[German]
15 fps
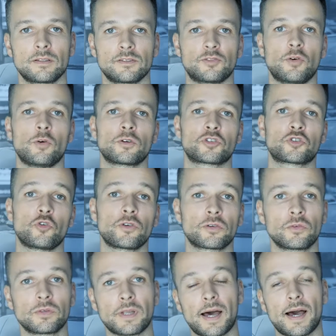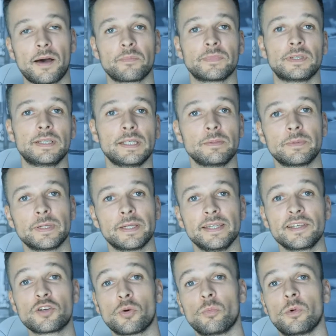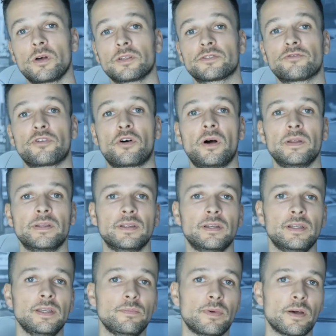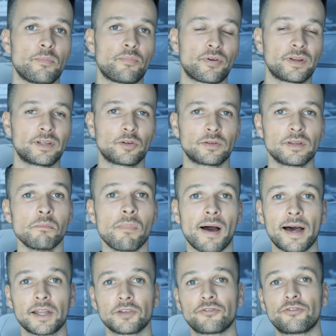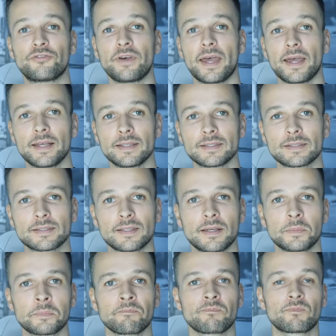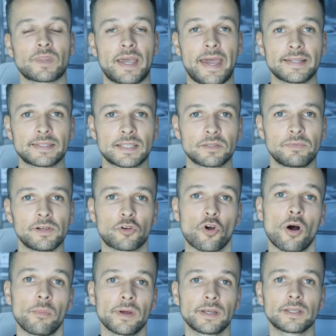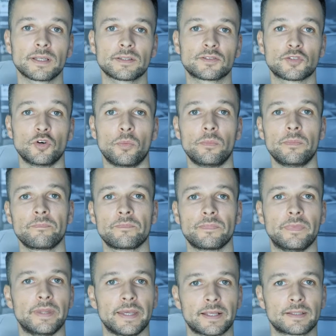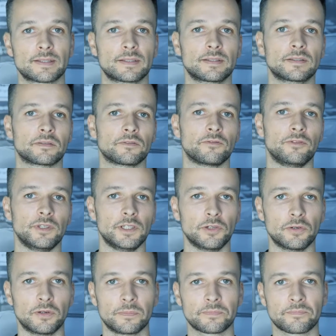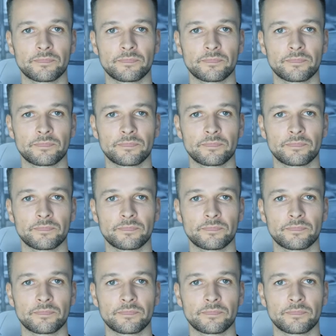So, schönen guten Abend, liebe E-Commerce-Freunde, liebe Print-on-Demand-Fans. Herzlich willkommen zum nächsten Video.